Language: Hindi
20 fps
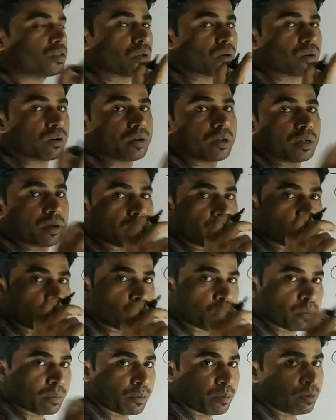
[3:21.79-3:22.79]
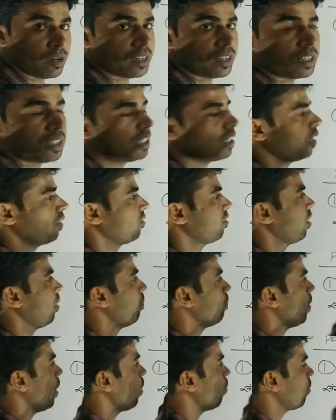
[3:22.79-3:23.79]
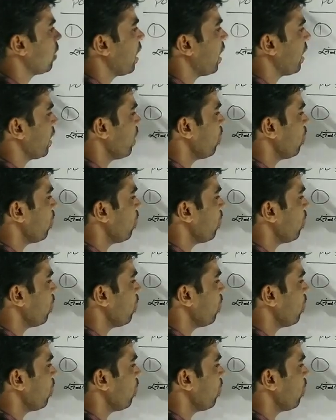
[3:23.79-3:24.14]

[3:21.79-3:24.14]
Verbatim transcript: जो प्रोबेबिलिटी है संभावना